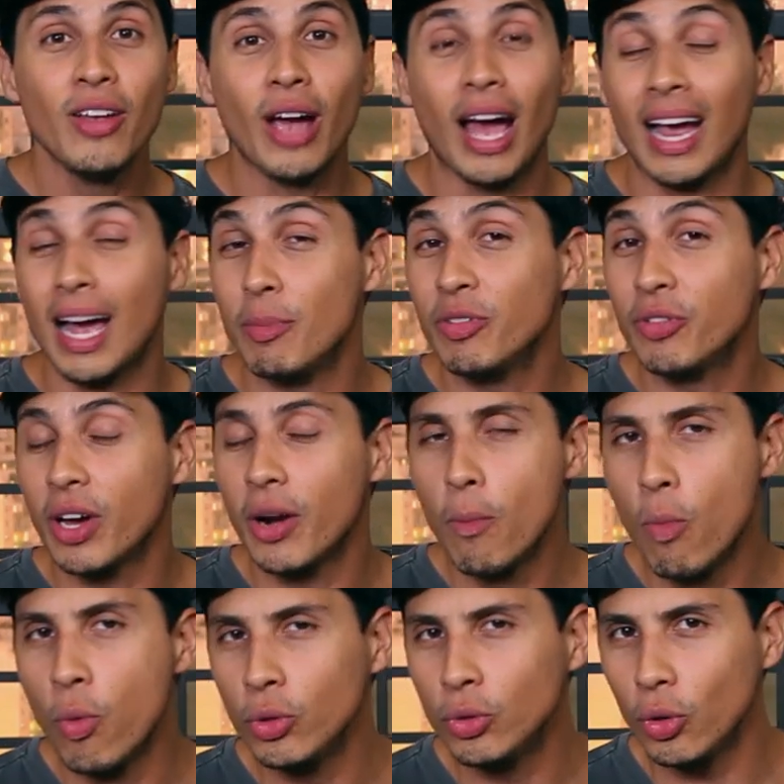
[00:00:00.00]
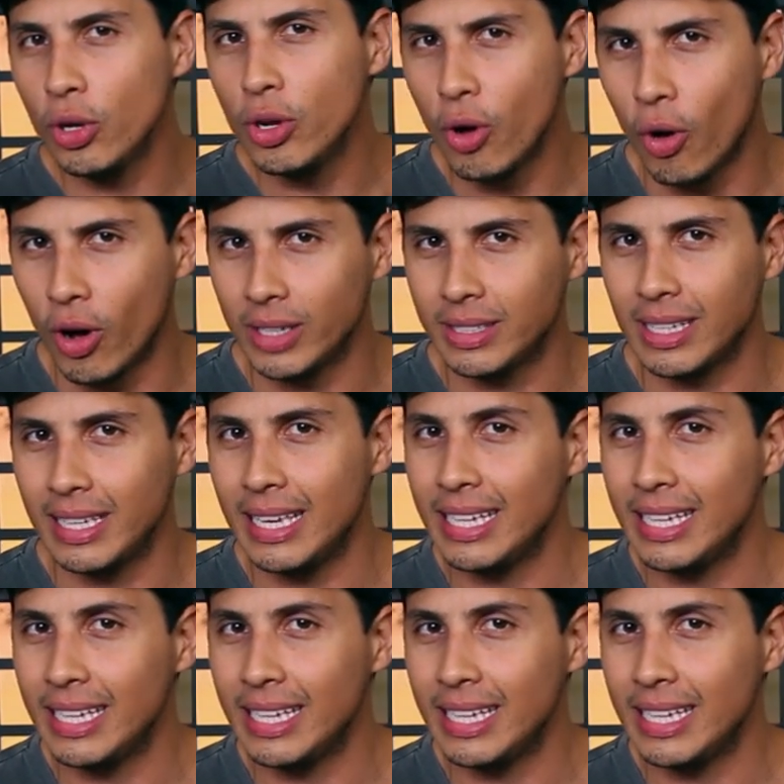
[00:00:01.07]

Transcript: acaba ficando muito oleosa.